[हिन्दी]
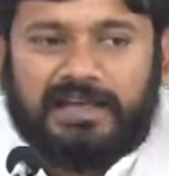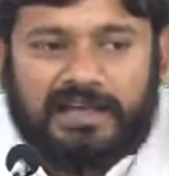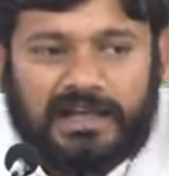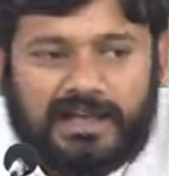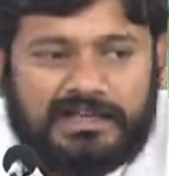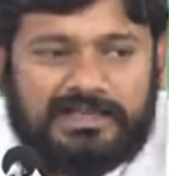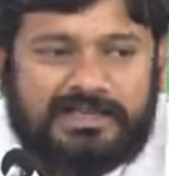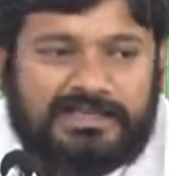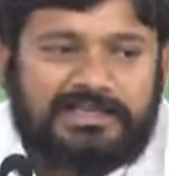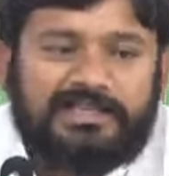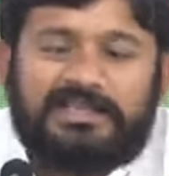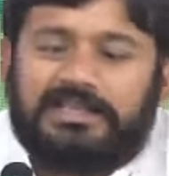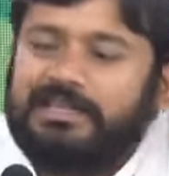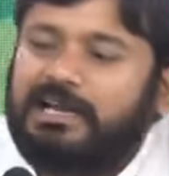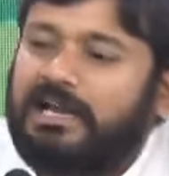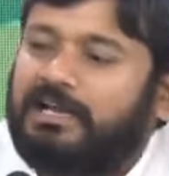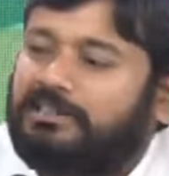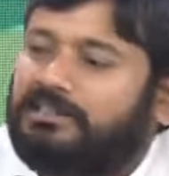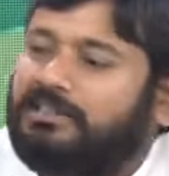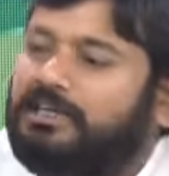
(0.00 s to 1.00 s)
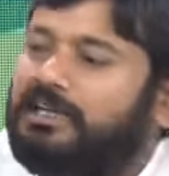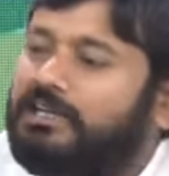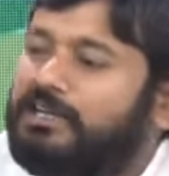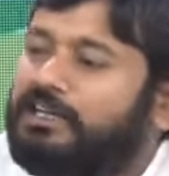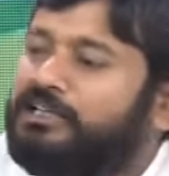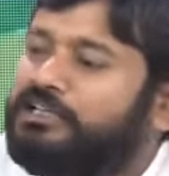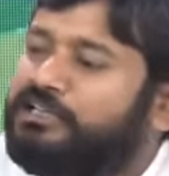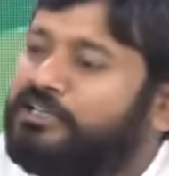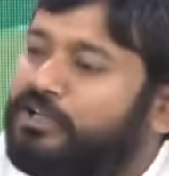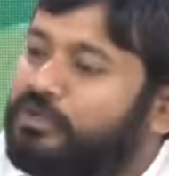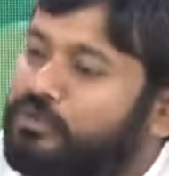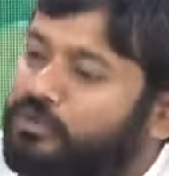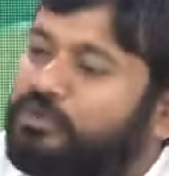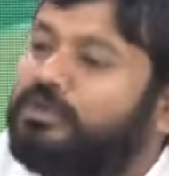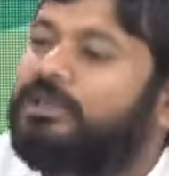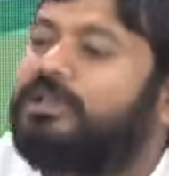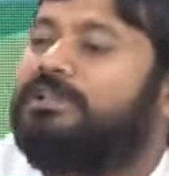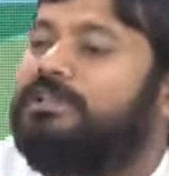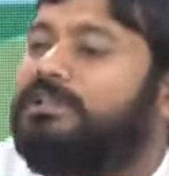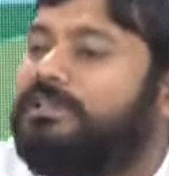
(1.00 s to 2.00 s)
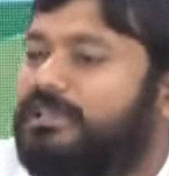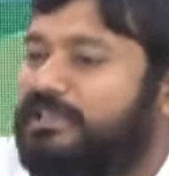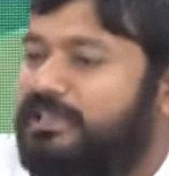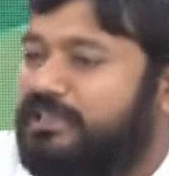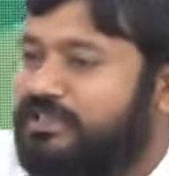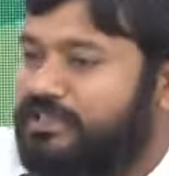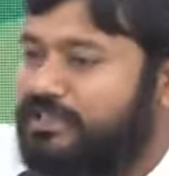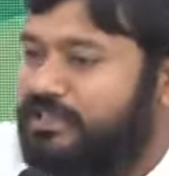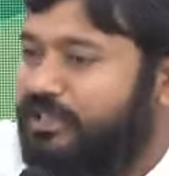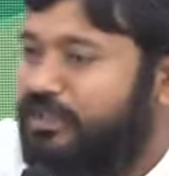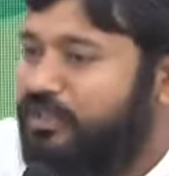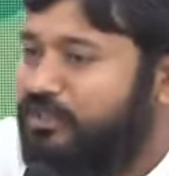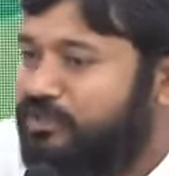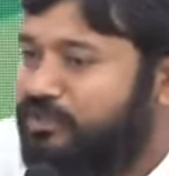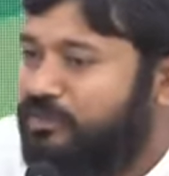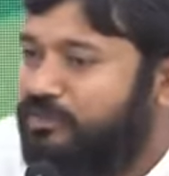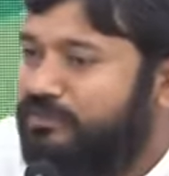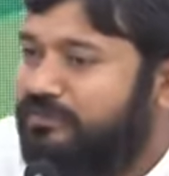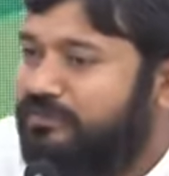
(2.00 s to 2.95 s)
ऐसी यात्रा की ज़रूरत थी इस देश को